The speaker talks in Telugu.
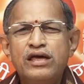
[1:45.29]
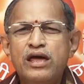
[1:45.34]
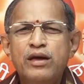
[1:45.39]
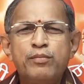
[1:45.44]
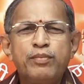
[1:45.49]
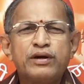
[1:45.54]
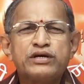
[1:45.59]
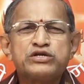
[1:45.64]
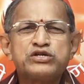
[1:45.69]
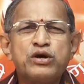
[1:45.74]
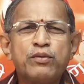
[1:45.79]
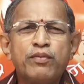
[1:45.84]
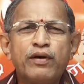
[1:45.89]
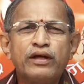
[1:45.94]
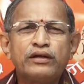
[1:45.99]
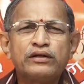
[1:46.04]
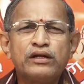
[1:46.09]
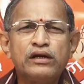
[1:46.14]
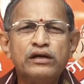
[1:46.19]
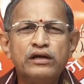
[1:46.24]
ఏ
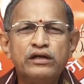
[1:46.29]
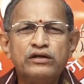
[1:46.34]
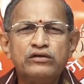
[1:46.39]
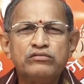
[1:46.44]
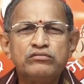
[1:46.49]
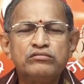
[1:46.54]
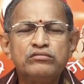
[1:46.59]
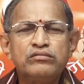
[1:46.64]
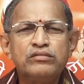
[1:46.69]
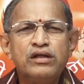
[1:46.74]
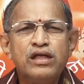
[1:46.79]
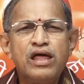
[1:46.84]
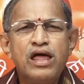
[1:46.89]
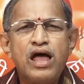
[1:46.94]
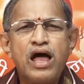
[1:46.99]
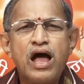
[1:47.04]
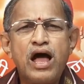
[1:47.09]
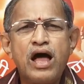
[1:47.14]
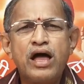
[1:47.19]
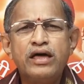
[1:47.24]
పక్షపాతం లేదు
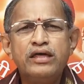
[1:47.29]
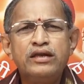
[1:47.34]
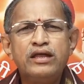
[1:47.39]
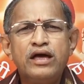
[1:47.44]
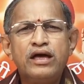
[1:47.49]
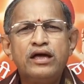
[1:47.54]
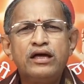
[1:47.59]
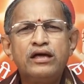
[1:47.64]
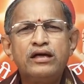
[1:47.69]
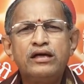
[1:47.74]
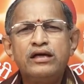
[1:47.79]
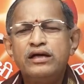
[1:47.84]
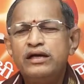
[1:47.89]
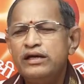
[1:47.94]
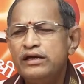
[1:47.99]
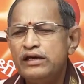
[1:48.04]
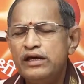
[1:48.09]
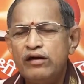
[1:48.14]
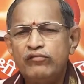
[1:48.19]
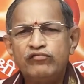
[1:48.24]
ఆయన
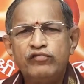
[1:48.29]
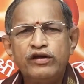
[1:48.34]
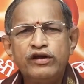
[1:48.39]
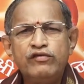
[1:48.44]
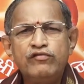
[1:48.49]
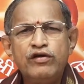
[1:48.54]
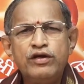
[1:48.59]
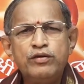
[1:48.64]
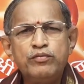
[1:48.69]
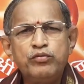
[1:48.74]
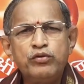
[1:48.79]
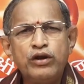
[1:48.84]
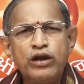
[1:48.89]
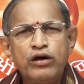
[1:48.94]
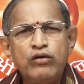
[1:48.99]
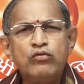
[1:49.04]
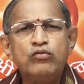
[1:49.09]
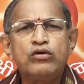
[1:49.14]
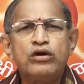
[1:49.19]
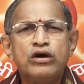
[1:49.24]
ఎవ్వరి వైపునా
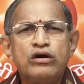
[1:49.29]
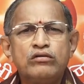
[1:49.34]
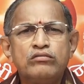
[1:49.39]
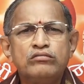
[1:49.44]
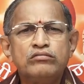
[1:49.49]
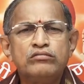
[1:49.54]
ఉండడు